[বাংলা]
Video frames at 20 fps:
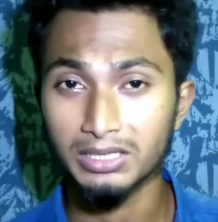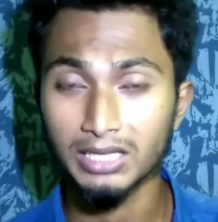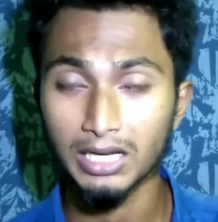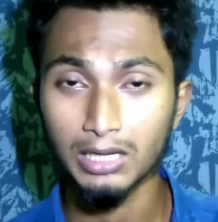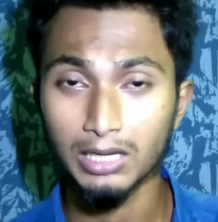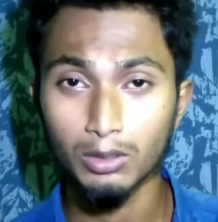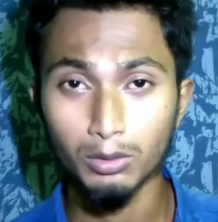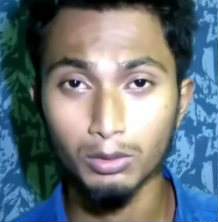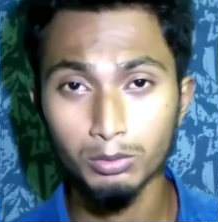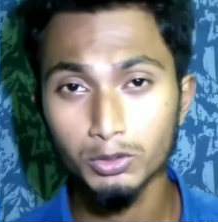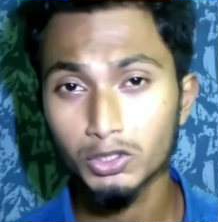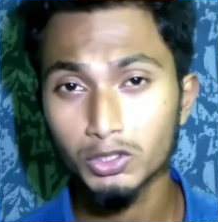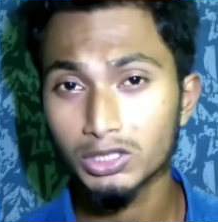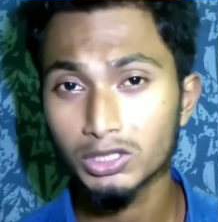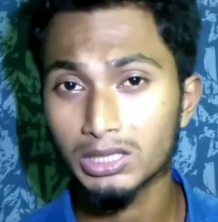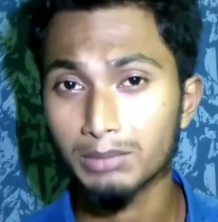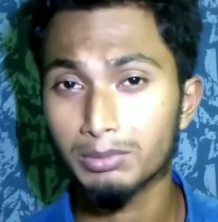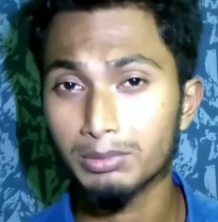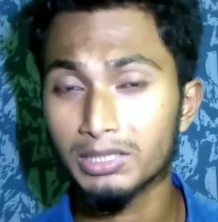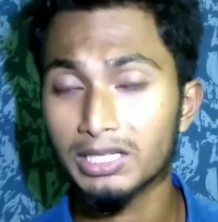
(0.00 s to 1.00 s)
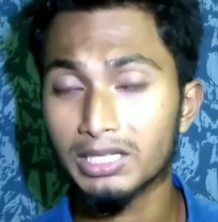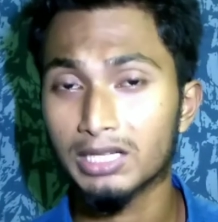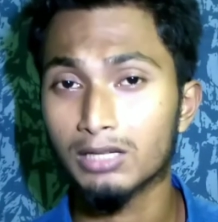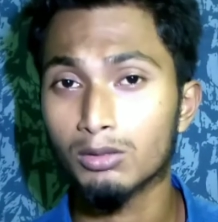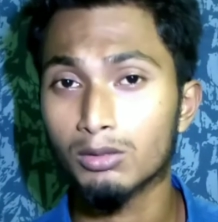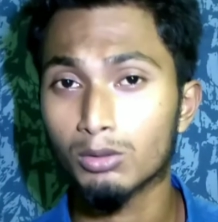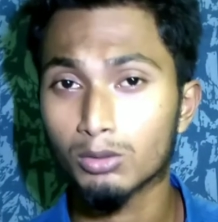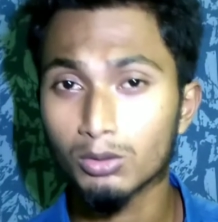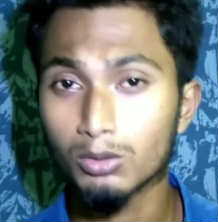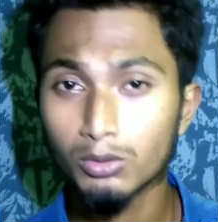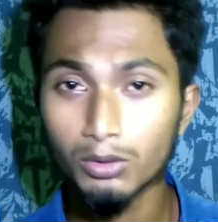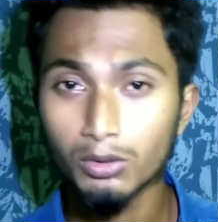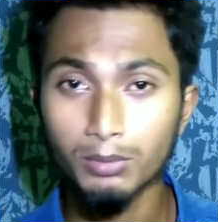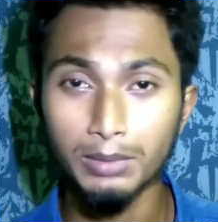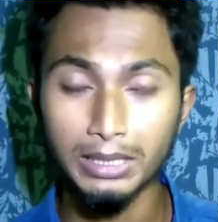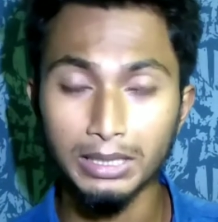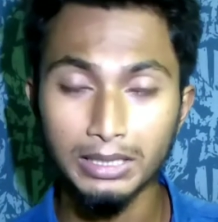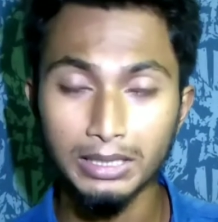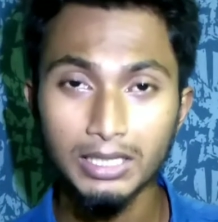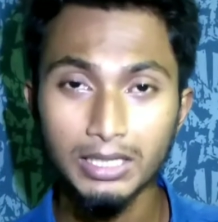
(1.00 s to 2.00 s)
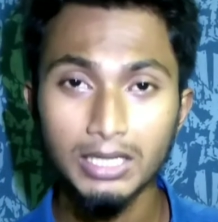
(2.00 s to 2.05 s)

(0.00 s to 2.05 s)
তাহলে অবশ্যই আপনি এখানে লক্ষ্য করবেন